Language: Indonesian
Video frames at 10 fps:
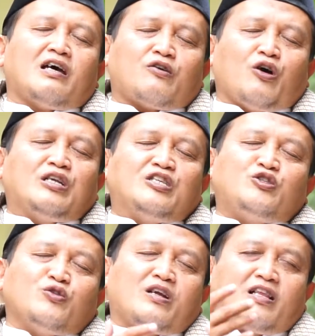
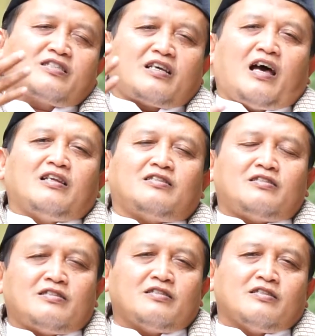kondisional
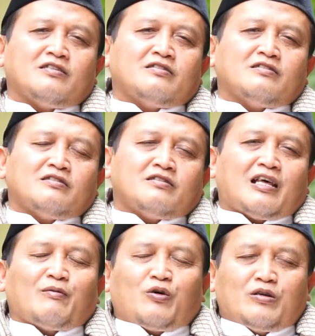sekali
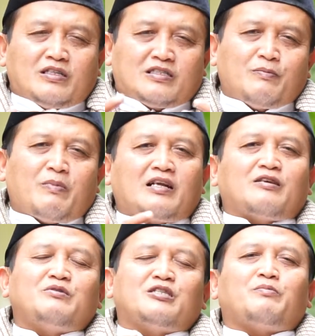dalam kondisi
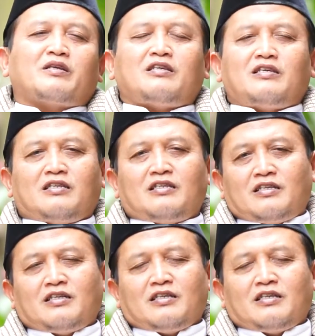pandemi seperti ini.